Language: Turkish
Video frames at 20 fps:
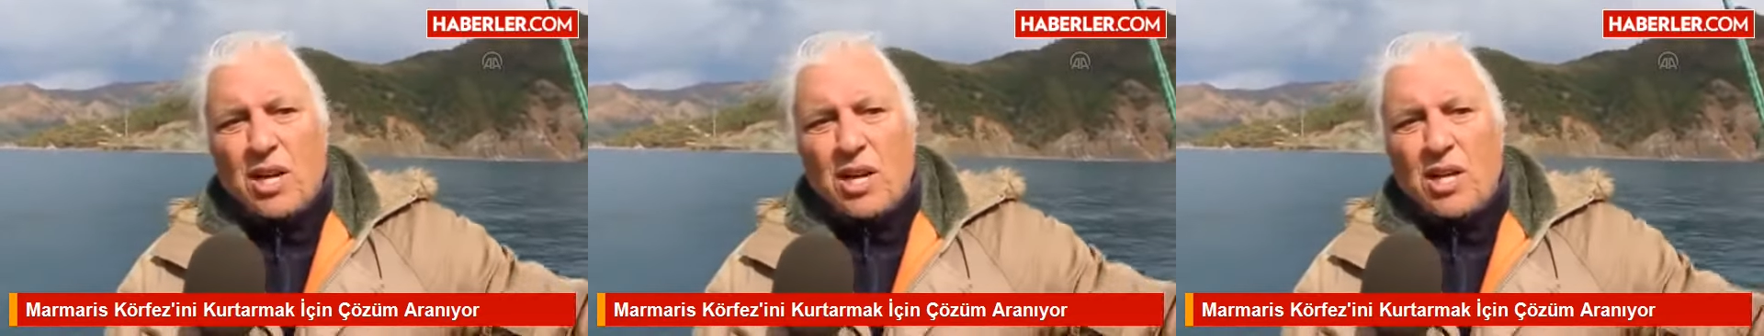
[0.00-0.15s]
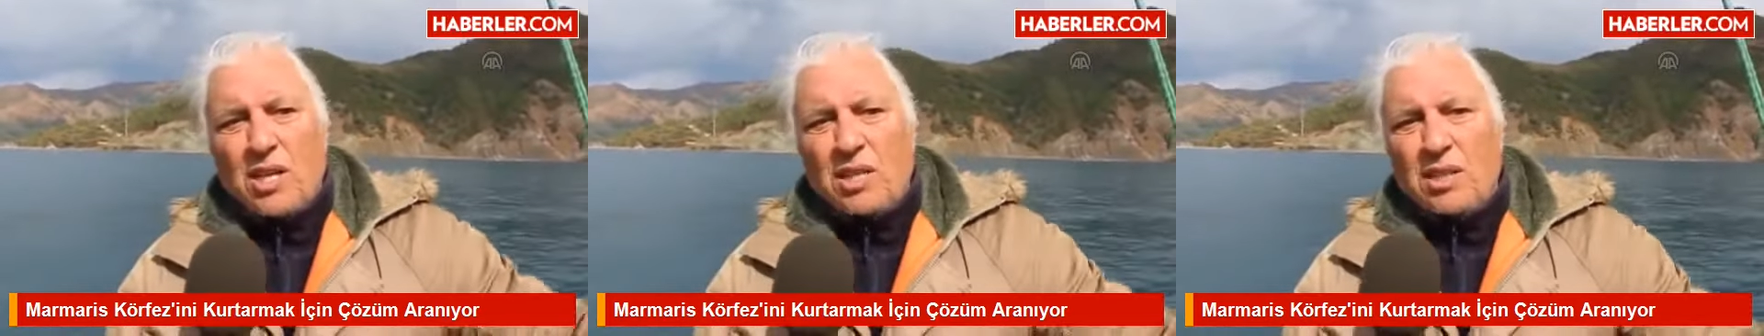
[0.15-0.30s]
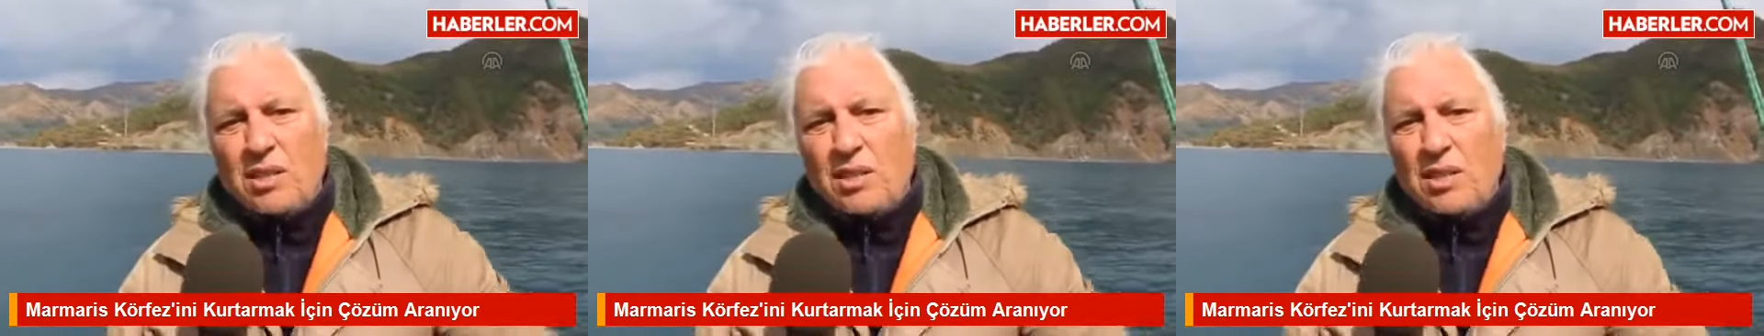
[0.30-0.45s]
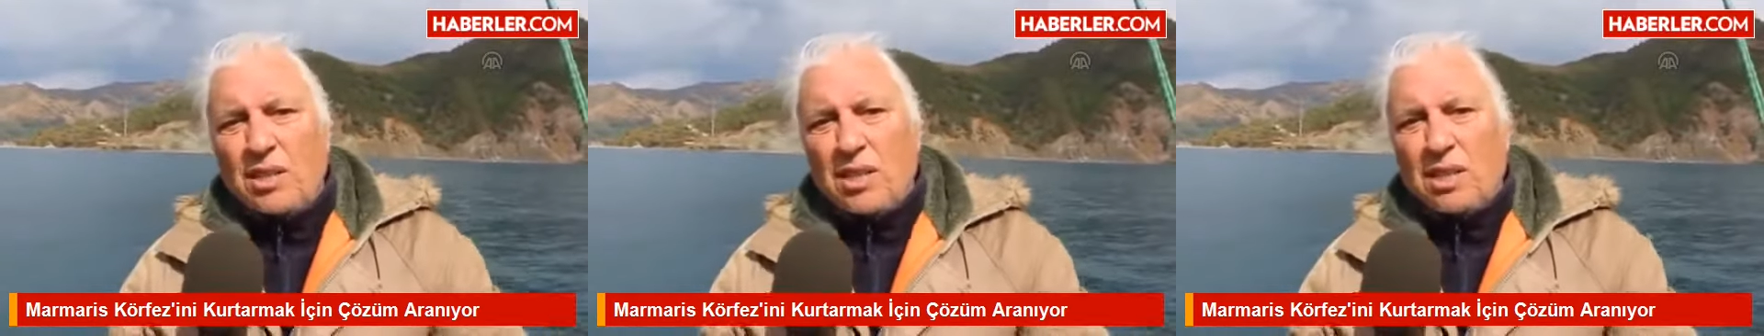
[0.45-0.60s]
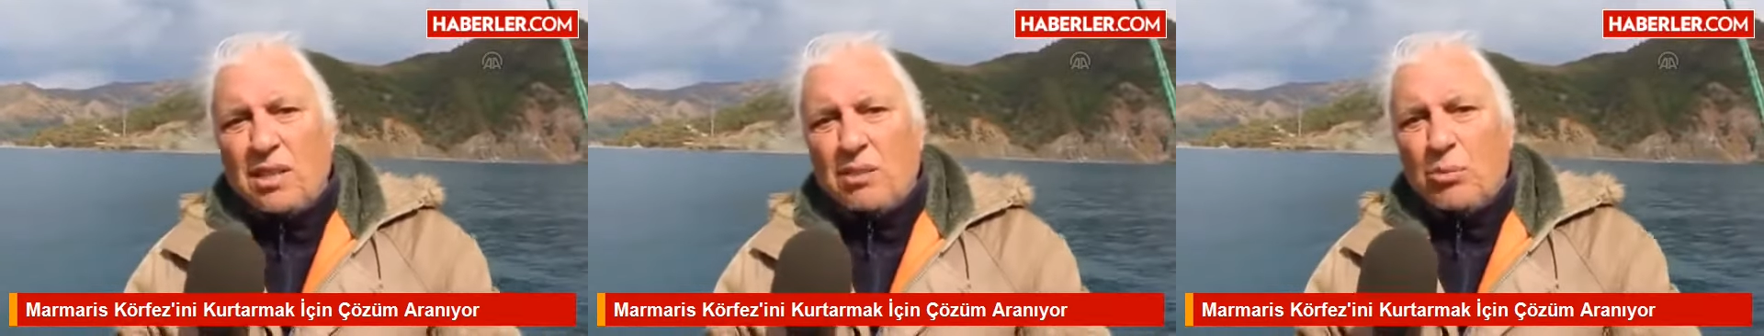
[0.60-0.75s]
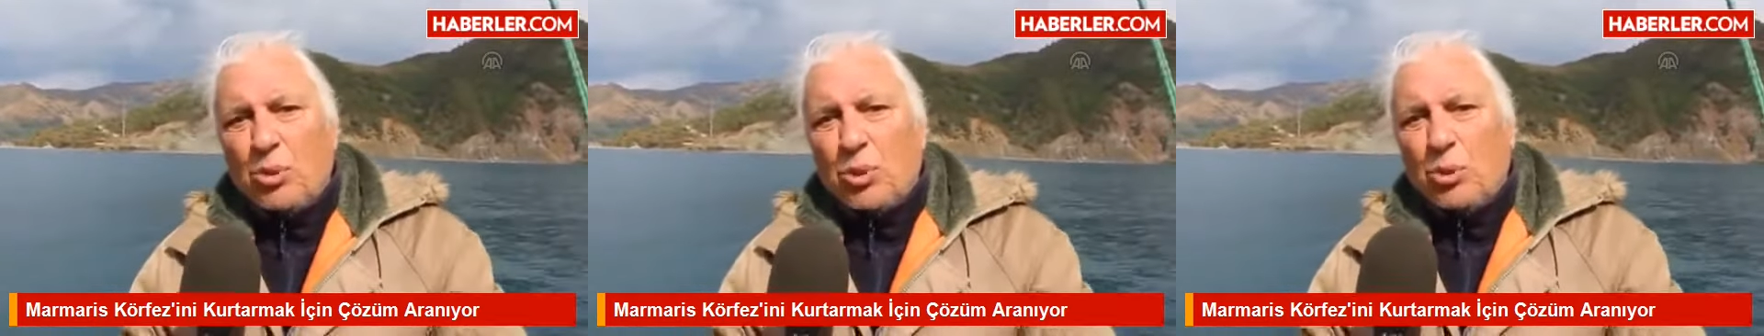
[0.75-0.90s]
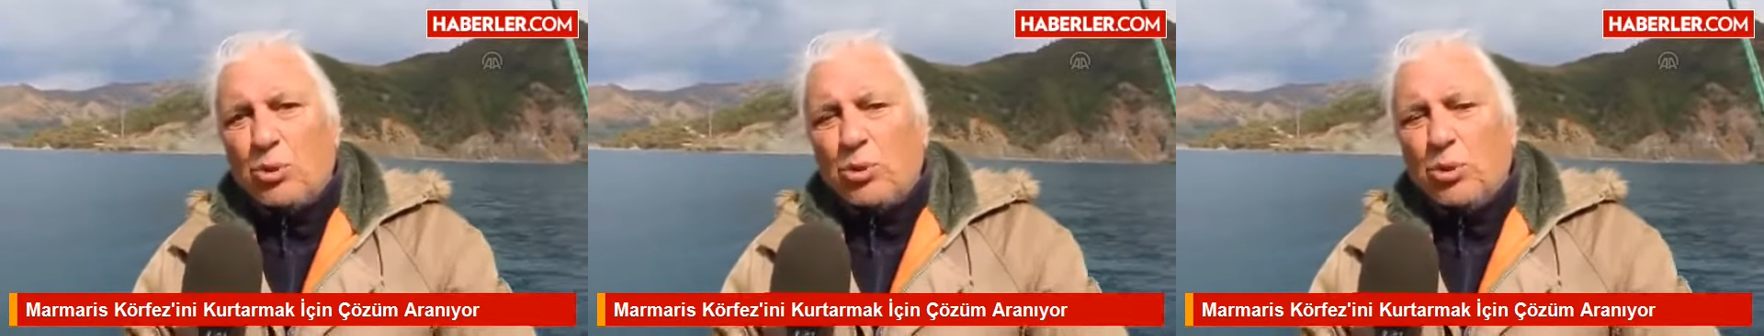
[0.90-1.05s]

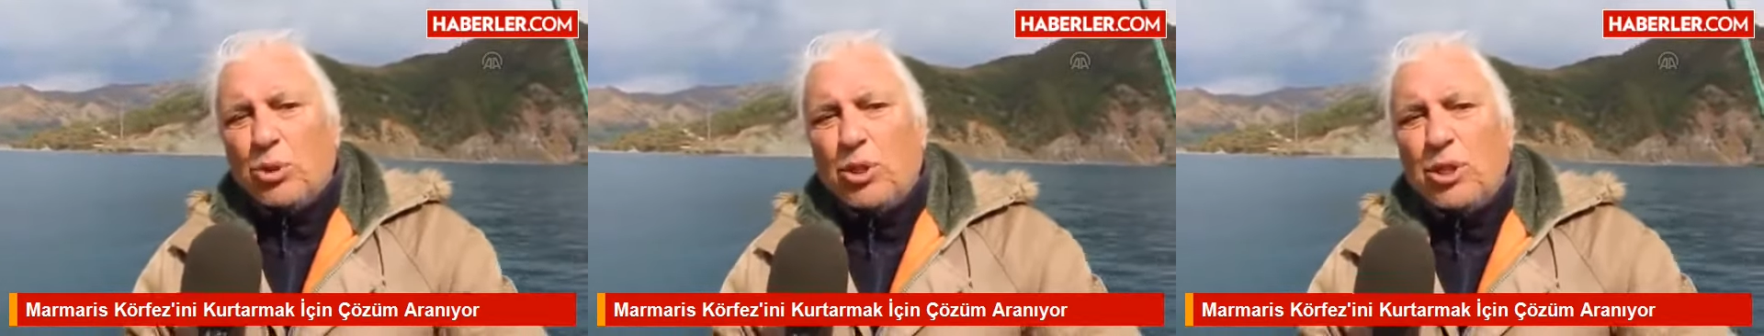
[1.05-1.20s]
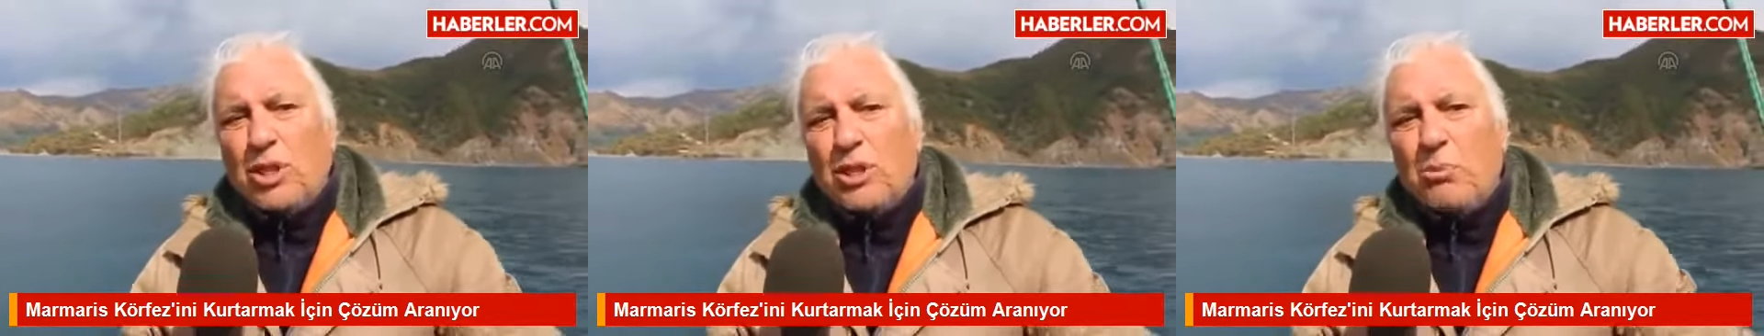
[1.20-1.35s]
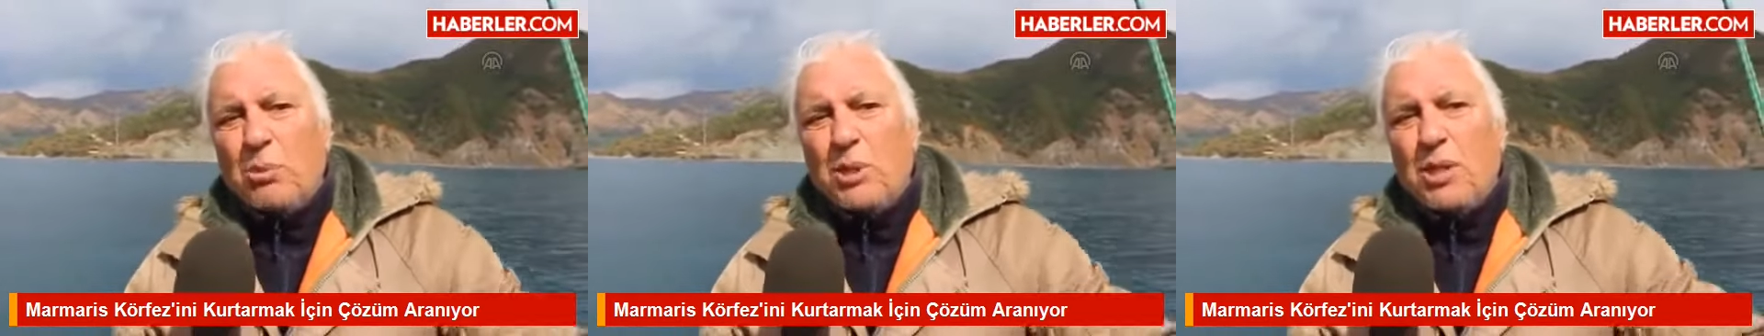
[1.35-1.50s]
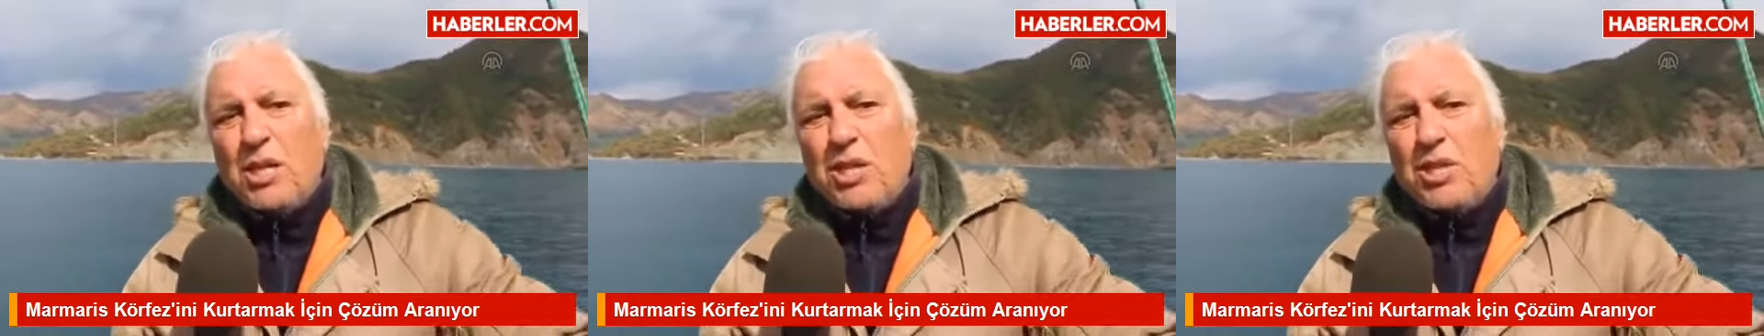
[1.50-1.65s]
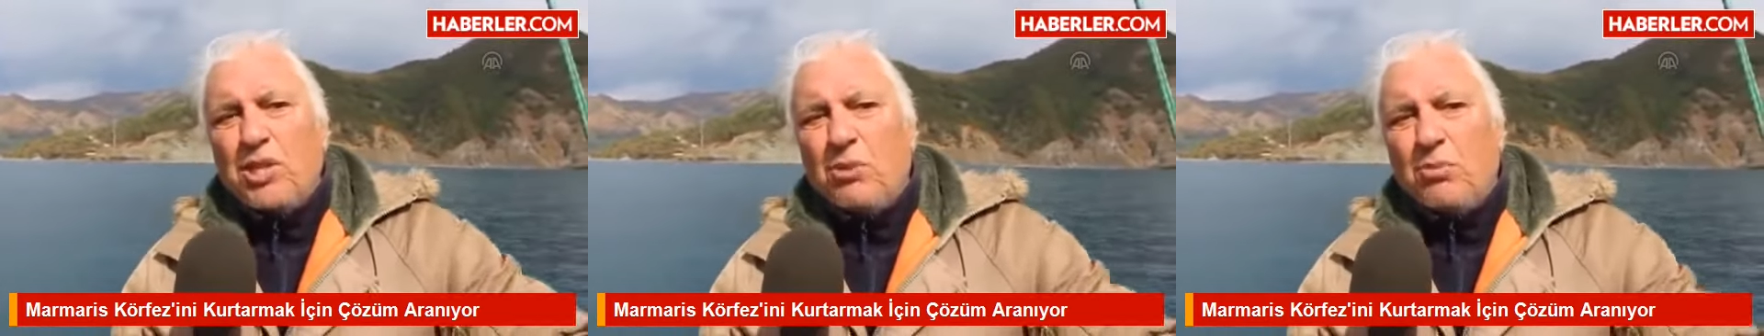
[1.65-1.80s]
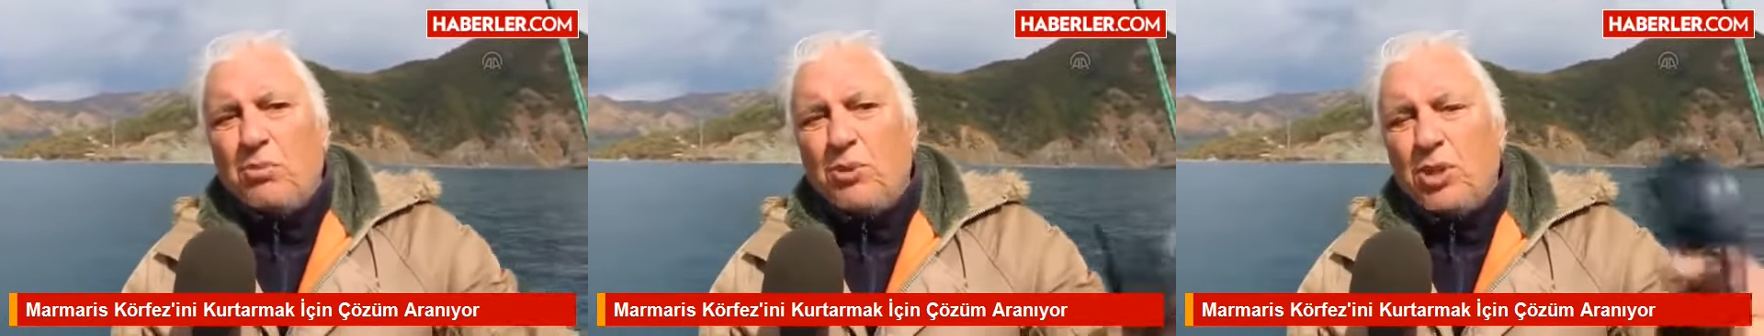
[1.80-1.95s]
akıntıyla boru uçları birleşip